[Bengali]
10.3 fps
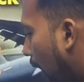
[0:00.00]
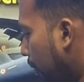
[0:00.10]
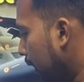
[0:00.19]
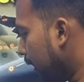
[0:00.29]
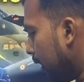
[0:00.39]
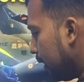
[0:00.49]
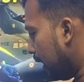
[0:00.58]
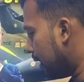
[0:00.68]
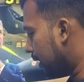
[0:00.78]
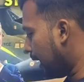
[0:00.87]
আমরা জানি যে
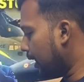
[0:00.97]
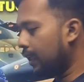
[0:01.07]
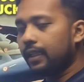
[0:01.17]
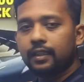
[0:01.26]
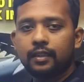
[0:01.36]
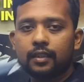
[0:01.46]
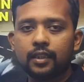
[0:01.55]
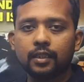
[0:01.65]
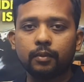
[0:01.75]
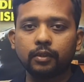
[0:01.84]
ইসরায়েলে
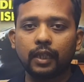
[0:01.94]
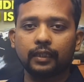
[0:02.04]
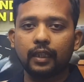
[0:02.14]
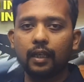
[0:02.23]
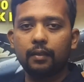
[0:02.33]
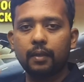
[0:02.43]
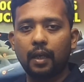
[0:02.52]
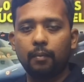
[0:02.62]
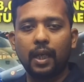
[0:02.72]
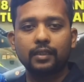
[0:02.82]
রীতিমতো একটা
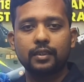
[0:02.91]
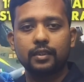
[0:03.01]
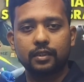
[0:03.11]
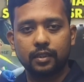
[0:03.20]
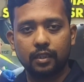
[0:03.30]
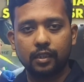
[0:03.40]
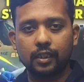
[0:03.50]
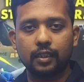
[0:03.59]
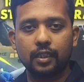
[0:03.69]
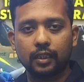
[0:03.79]
হামাসের
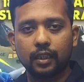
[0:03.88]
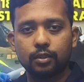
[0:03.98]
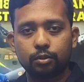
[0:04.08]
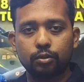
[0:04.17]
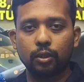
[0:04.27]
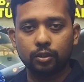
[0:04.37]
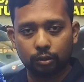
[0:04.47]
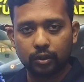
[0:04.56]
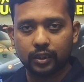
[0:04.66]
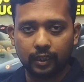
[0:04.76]
সাথে একটা যুদ্ধ
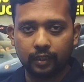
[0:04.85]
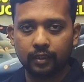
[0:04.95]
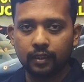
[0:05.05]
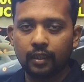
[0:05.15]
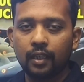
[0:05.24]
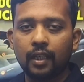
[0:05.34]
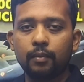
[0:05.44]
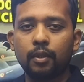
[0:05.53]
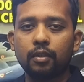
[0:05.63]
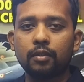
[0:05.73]
চলছে
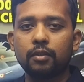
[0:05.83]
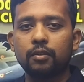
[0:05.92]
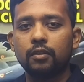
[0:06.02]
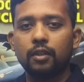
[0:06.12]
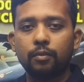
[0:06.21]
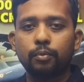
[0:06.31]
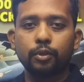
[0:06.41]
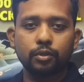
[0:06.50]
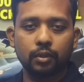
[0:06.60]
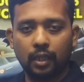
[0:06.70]
এবং
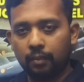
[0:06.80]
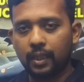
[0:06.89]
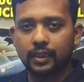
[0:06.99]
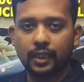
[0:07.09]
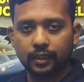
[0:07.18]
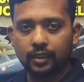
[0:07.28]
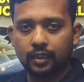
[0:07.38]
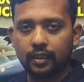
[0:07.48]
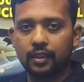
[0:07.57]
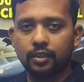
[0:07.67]
হামাস একটা
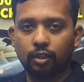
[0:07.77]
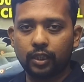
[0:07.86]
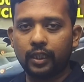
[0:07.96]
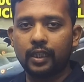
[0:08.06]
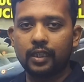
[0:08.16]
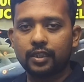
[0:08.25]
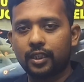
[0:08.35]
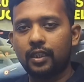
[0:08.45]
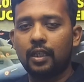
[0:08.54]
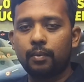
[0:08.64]
টেররিস্ট
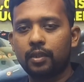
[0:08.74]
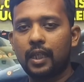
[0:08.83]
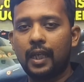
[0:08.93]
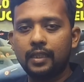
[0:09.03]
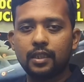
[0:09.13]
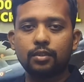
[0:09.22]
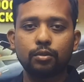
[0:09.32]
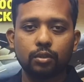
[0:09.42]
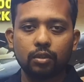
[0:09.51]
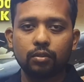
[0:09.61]
অর্গানাইজেশন এবং এই যে
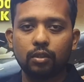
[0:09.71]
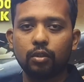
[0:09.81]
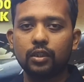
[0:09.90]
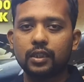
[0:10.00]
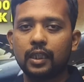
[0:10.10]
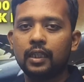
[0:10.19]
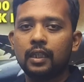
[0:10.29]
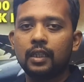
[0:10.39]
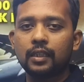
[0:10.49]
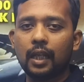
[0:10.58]
যুদ্ধগুলো হচ্ছে
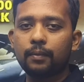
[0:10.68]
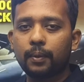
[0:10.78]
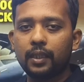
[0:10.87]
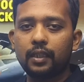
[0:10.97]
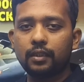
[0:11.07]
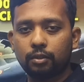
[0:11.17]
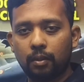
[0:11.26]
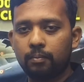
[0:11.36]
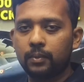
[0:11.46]
তার ফলে তো